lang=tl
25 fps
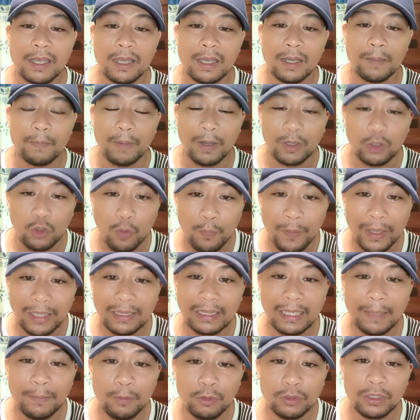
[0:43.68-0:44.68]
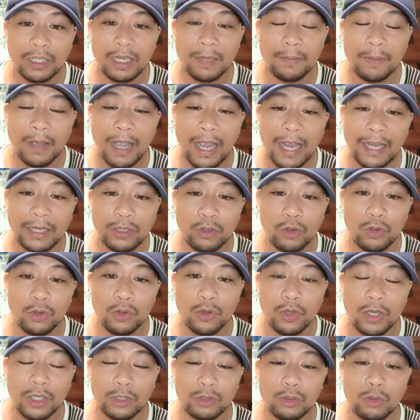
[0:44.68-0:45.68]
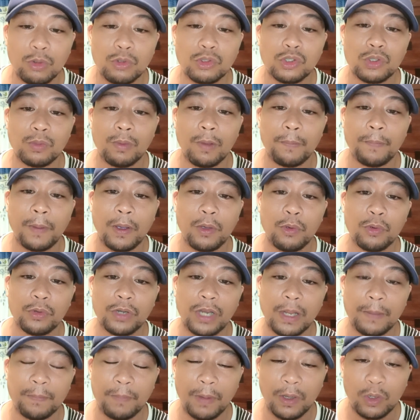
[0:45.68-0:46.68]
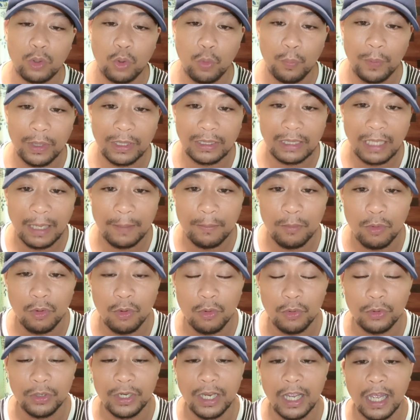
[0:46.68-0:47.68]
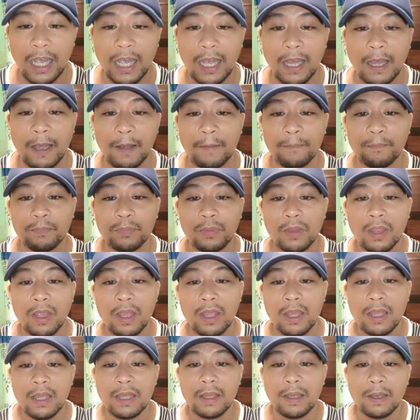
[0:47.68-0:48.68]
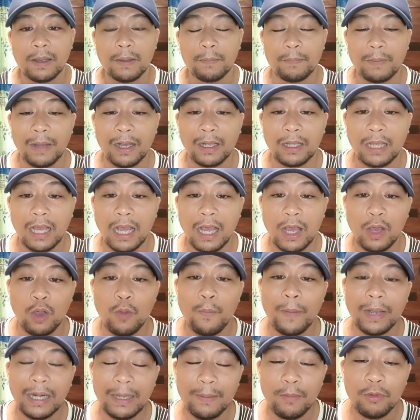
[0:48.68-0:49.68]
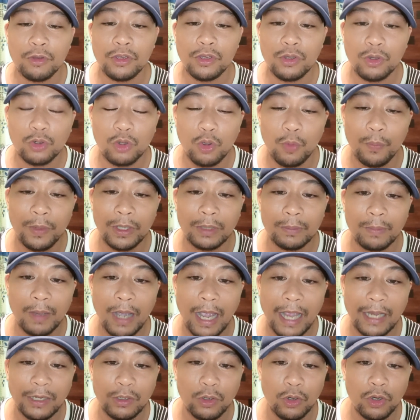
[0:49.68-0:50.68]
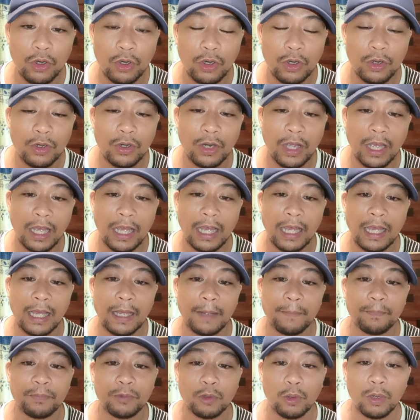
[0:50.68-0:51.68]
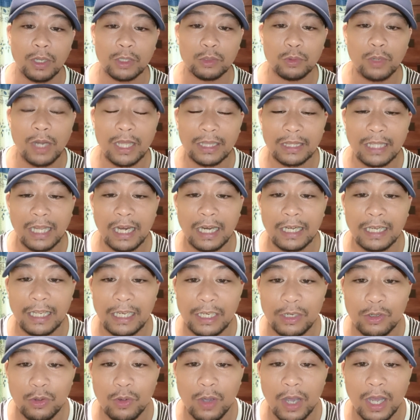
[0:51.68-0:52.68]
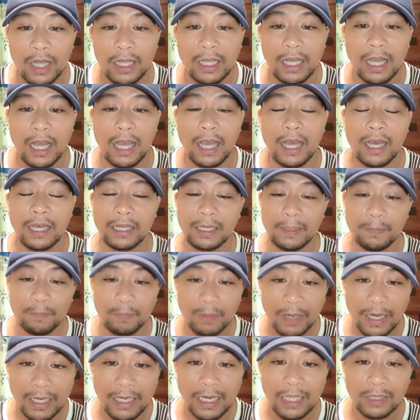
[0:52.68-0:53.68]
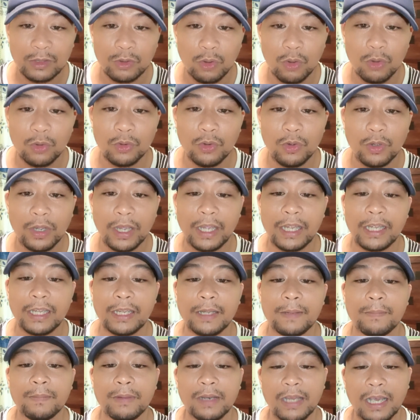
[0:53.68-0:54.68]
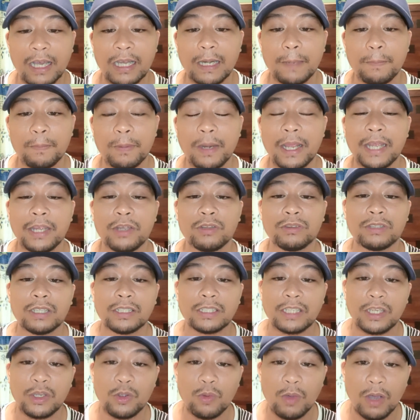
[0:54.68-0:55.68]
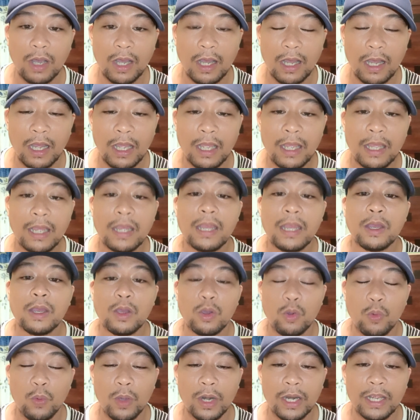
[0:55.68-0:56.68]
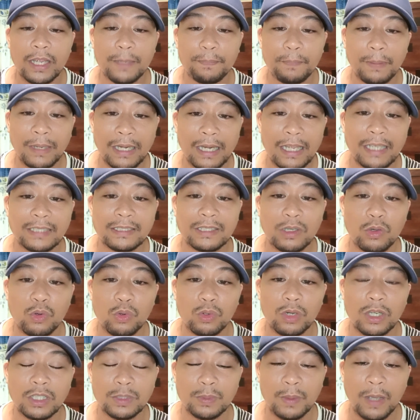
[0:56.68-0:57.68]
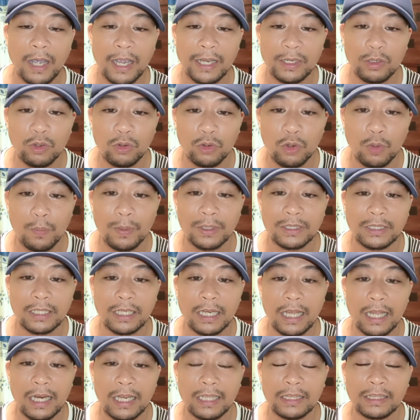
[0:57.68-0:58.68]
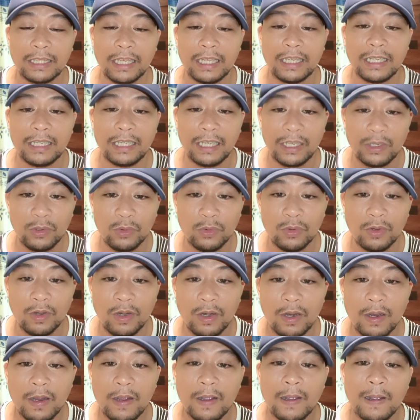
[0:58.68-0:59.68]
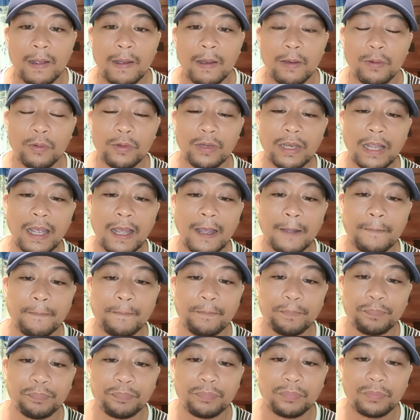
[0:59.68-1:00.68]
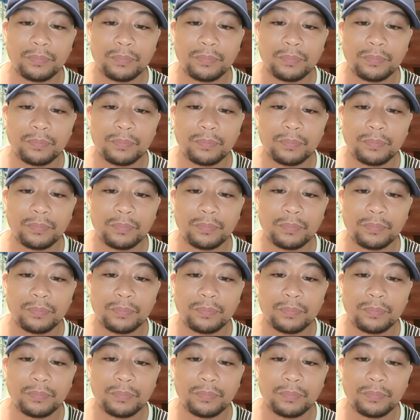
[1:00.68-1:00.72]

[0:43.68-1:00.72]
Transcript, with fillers: pag-comment lang mo diri mga idol no katong gusto magpakuding pag-comment lang mo unya pag uh, ah, humana mo yung comment mga idol uh, hulat-hulata lang ninyo ang uh, reply nato no kay nag-reply ta sa inyo ha walay pili sa oras mga idol no basta na lang tay higayon unya